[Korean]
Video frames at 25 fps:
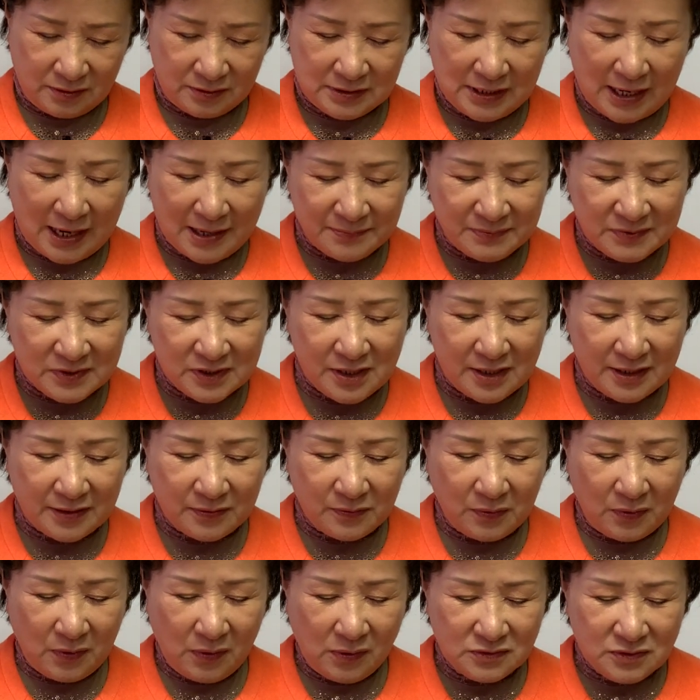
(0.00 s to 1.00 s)
답이
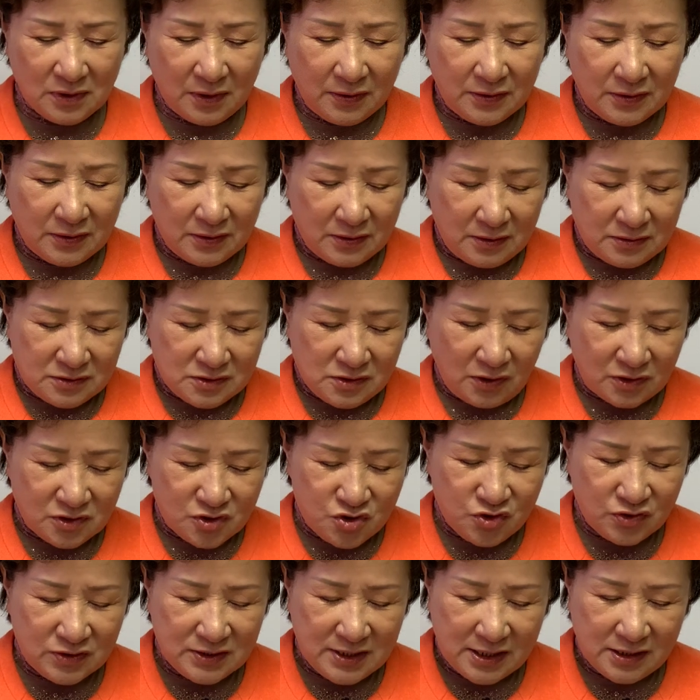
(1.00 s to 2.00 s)
되고
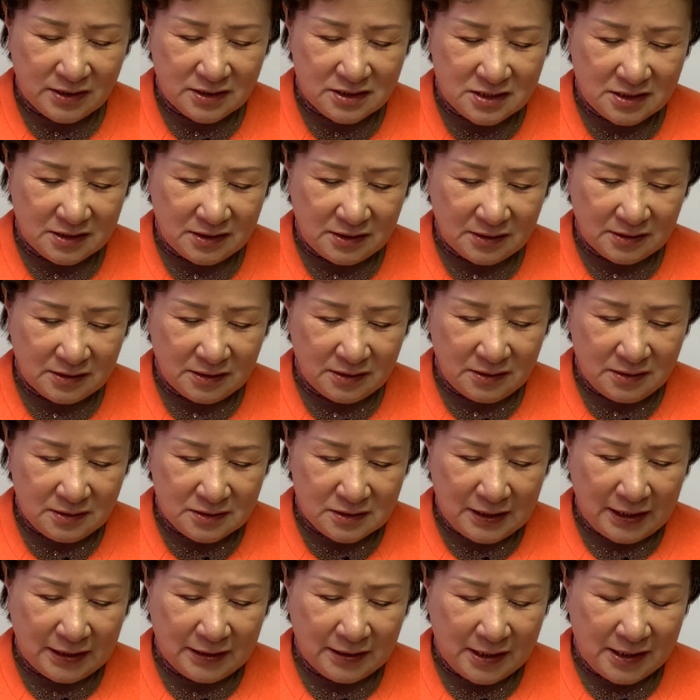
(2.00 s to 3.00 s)
성취되어지는
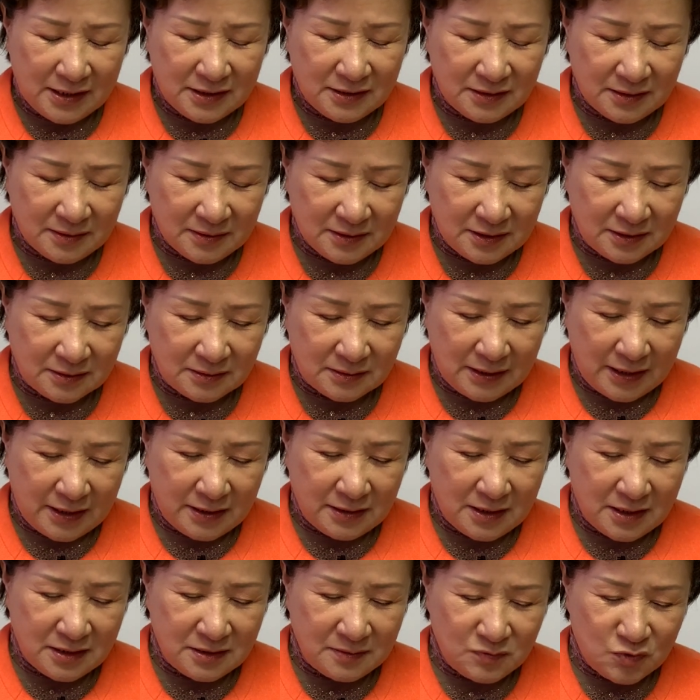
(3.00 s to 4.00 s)
살아있는
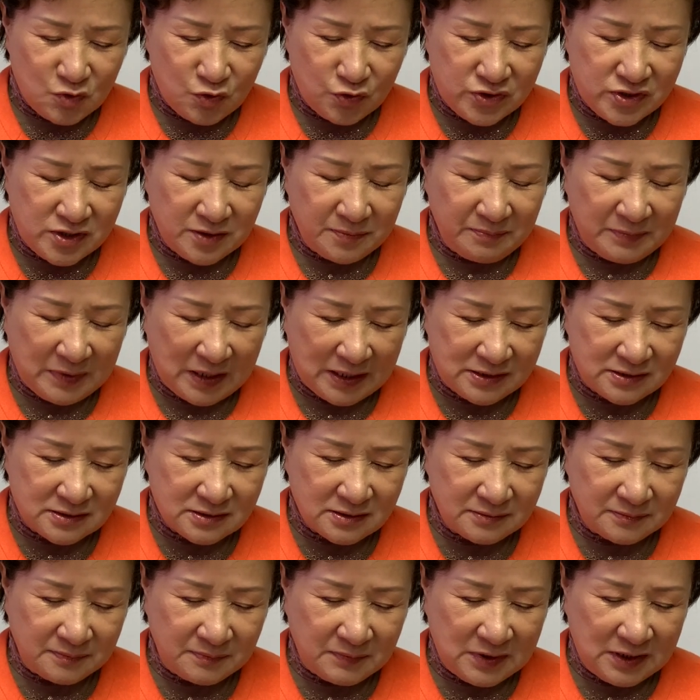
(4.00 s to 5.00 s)
하나님 주신
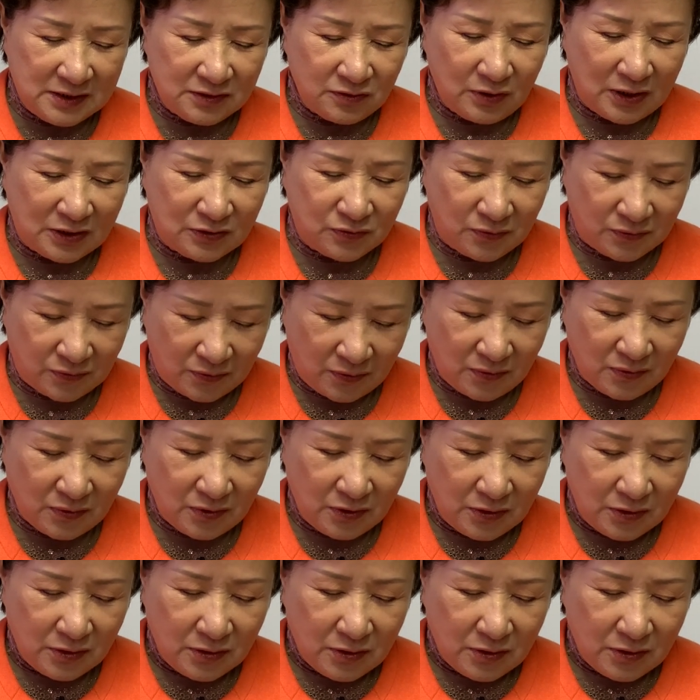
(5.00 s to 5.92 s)
말씀이 되도록